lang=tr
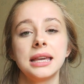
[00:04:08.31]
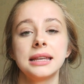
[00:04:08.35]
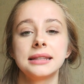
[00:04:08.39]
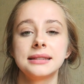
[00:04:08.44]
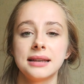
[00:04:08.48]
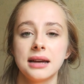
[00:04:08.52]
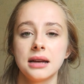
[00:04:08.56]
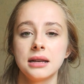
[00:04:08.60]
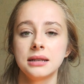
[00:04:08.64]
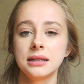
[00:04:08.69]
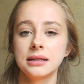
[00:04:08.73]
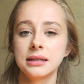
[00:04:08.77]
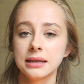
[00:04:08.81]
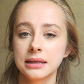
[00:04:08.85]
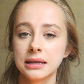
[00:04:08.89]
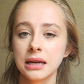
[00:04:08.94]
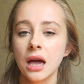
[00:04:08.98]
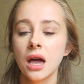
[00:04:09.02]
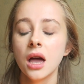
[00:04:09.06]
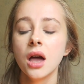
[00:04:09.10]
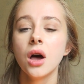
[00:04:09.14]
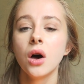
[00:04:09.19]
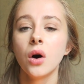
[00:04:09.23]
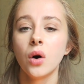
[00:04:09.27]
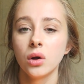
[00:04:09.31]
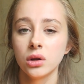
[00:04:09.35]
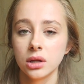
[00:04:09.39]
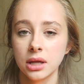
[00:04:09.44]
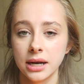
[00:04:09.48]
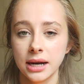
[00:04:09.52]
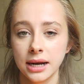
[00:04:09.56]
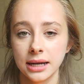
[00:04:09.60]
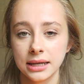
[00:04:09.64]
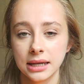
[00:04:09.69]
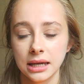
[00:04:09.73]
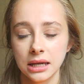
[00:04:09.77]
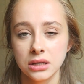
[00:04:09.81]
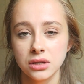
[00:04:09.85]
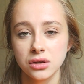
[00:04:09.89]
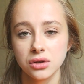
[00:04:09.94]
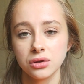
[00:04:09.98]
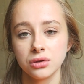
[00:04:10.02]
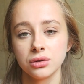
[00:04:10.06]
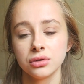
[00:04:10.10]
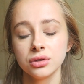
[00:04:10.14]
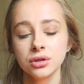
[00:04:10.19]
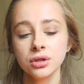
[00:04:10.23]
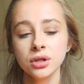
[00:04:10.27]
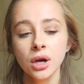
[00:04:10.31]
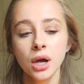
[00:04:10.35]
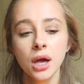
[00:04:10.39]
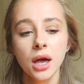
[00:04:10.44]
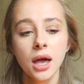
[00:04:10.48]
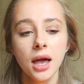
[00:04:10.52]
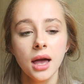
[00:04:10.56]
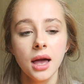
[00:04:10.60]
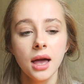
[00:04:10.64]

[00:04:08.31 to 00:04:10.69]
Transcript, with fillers: yeterlilik olarak geçiyordu.